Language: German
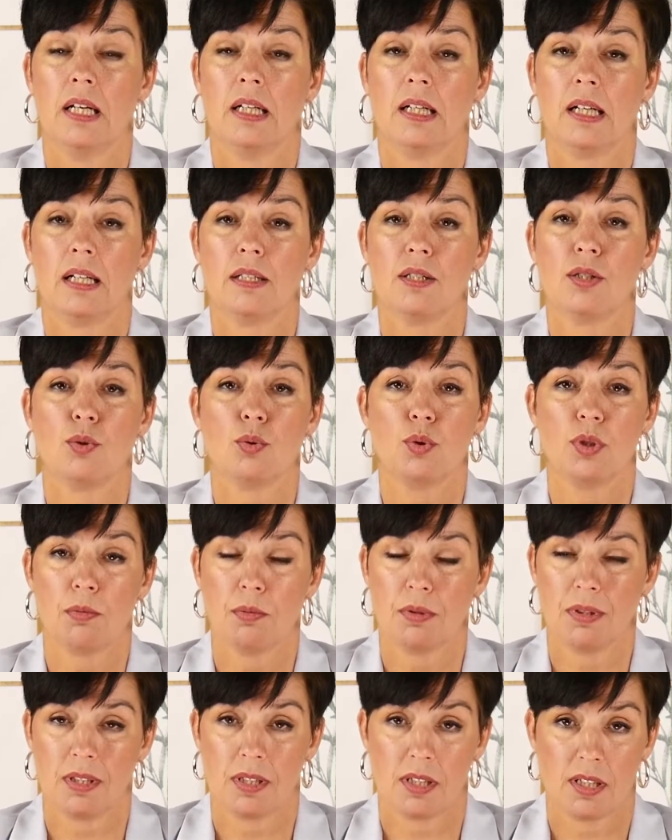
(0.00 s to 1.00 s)
kannst du die
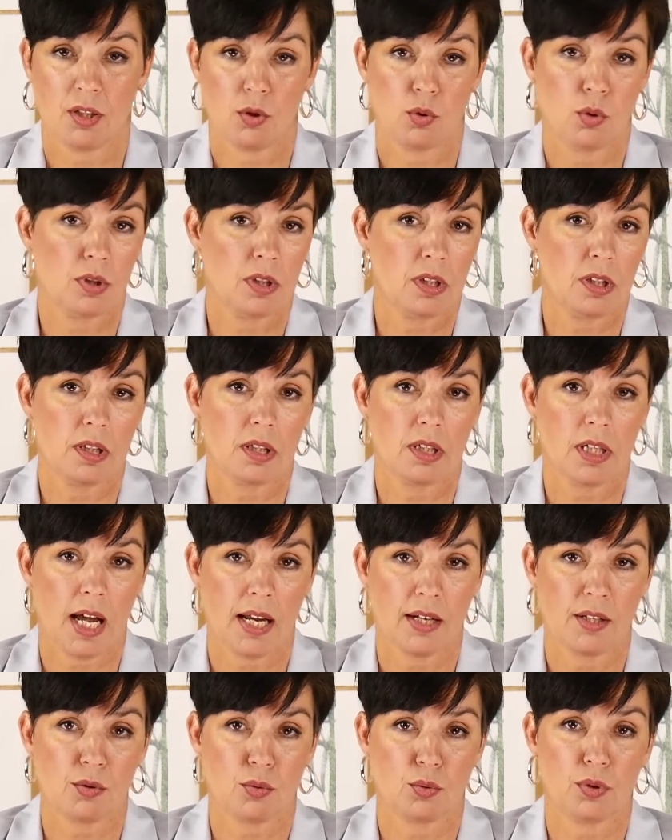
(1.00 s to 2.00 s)
Beziehungen
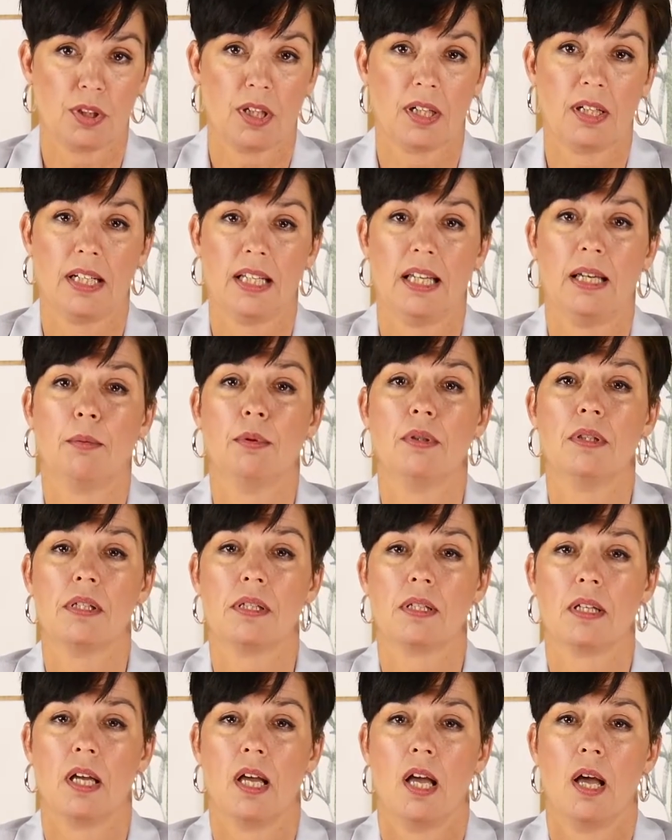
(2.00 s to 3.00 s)
deines
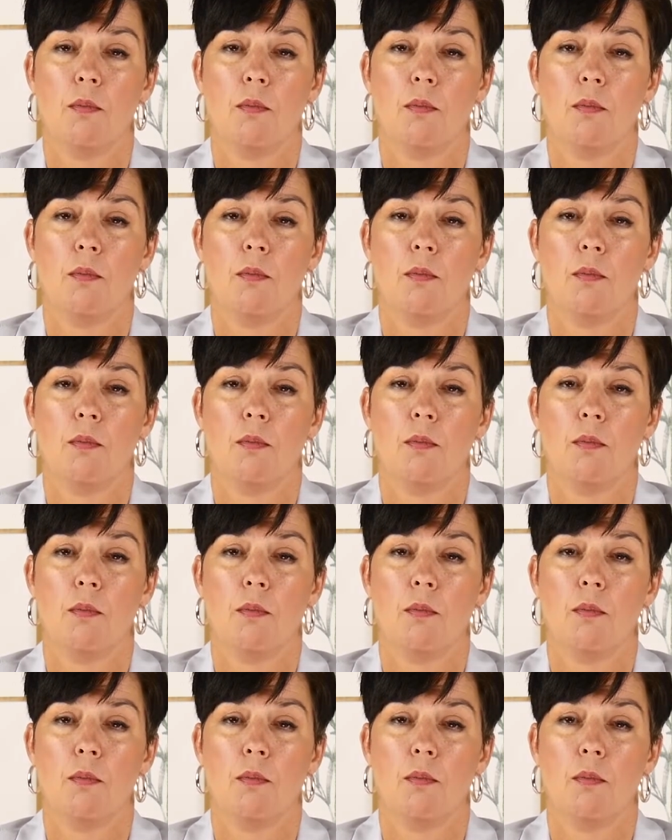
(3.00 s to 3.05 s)
Unternehmens